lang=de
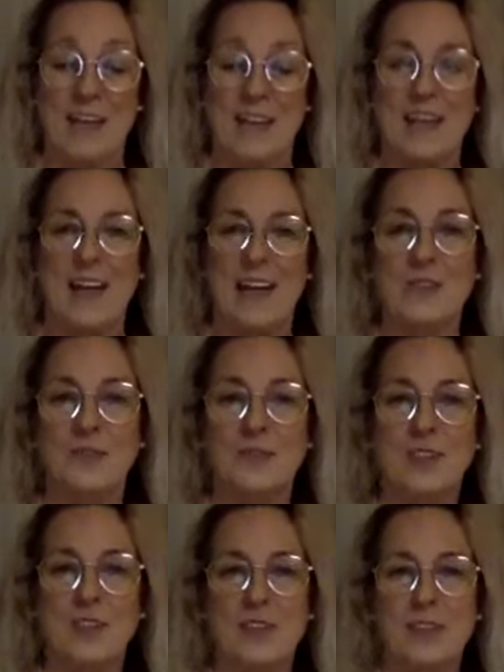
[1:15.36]
Ja, also
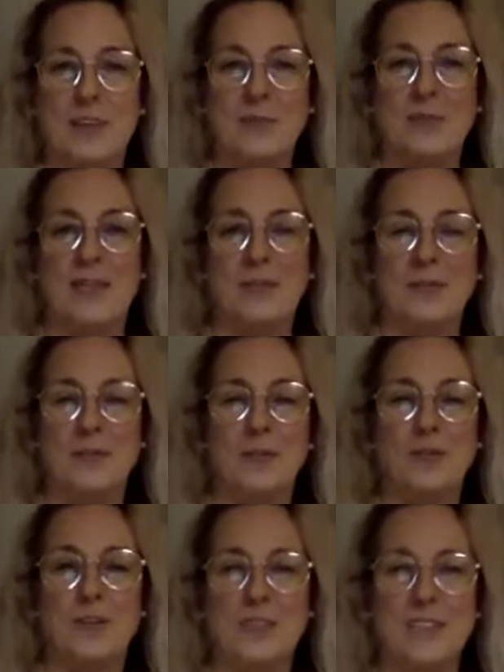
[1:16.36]
wie ähm, der liebe Flo
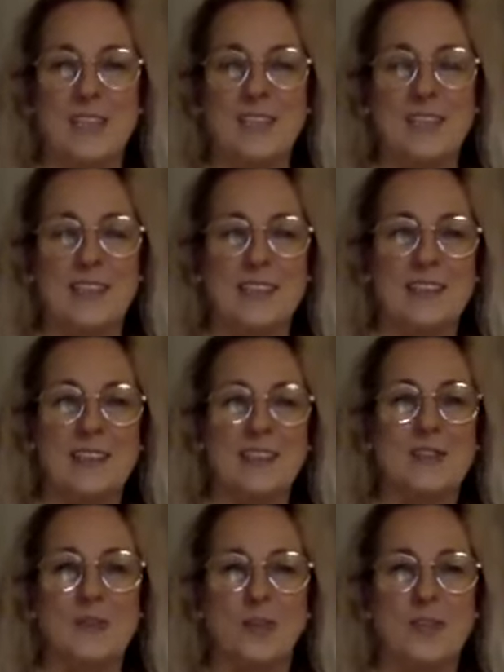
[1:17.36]
schon gesagt hat,
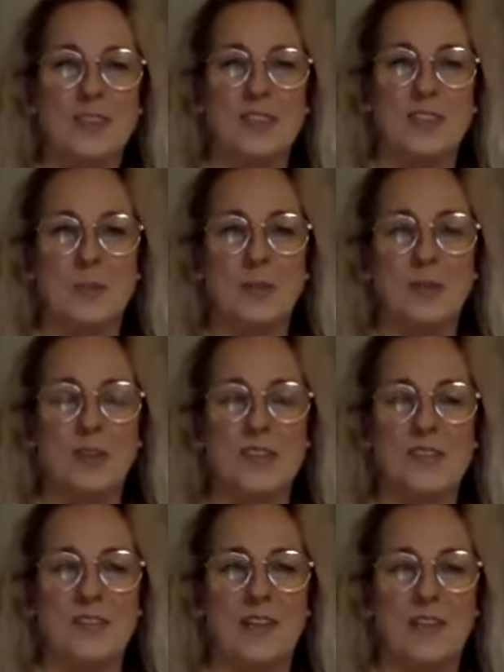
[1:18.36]
Andreas Grotzki, ich bin noch
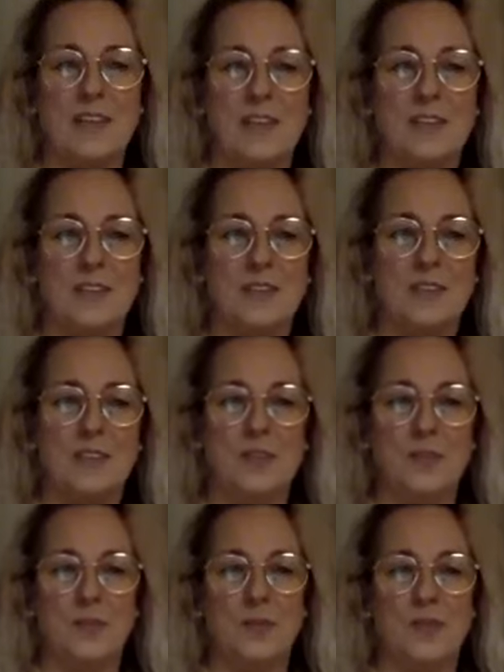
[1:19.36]
zwei Tage
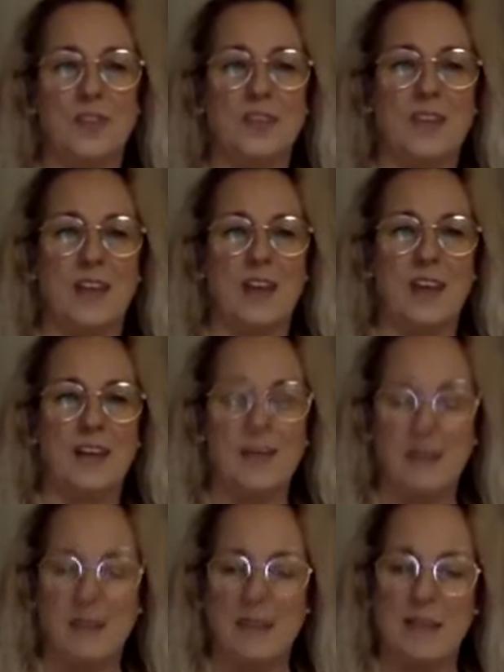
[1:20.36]
54
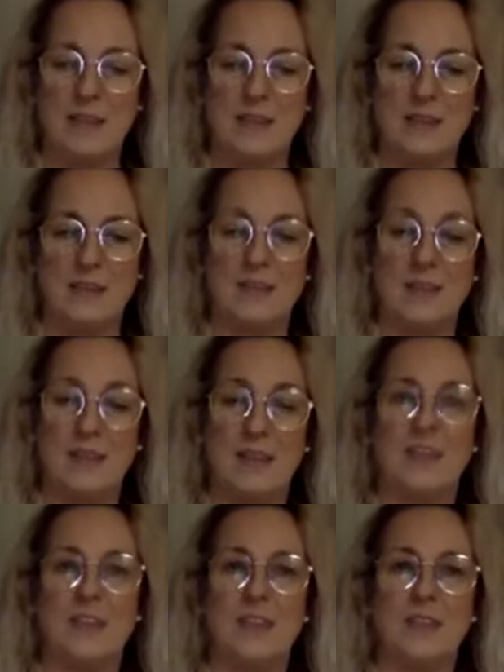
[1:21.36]
Jahre alt. Ja,
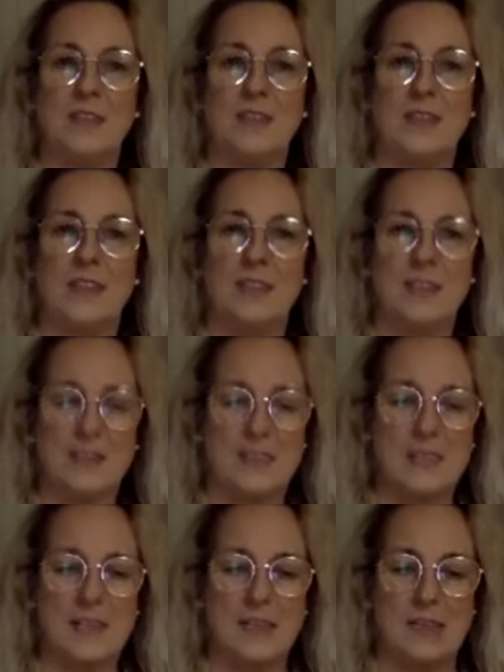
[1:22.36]
die Zeit vergeht, das ist
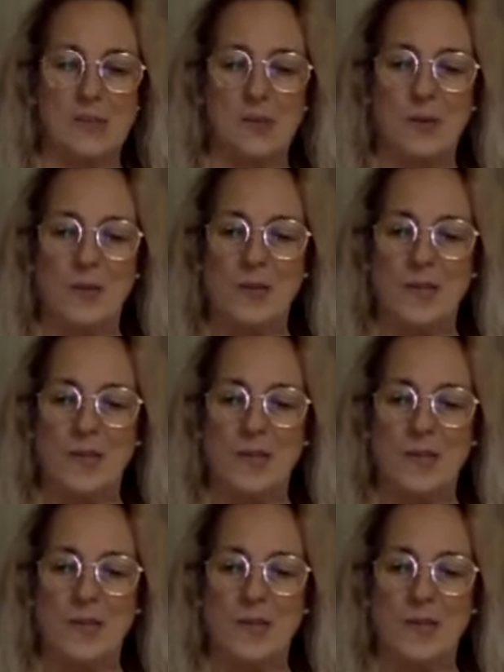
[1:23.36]
leider so.